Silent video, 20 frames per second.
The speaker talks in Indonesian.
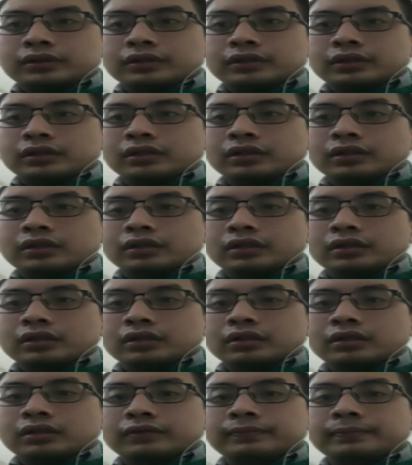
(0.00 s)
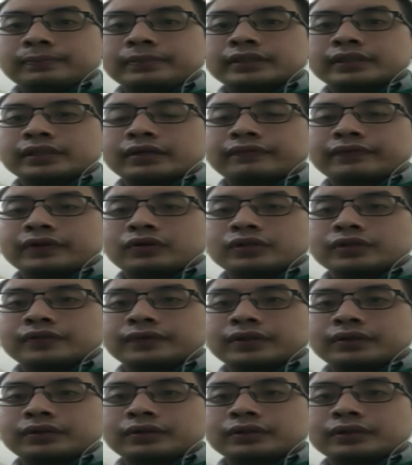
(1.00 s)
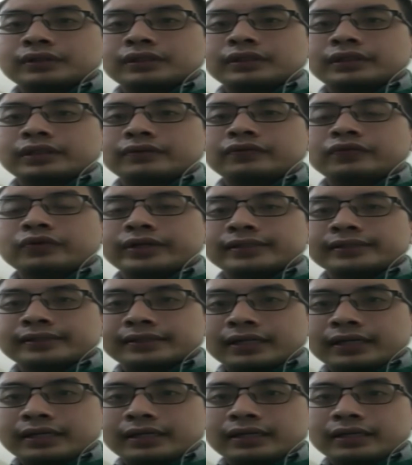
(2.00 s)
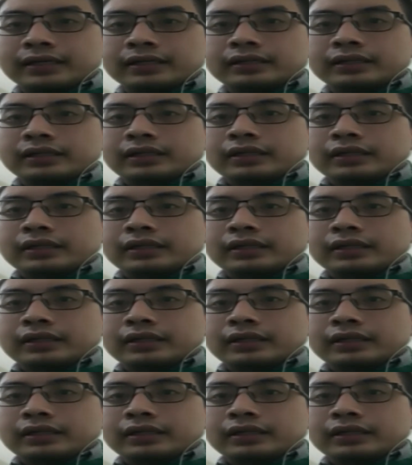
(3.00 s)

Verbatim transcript: uh, bisa virus-virus influenza.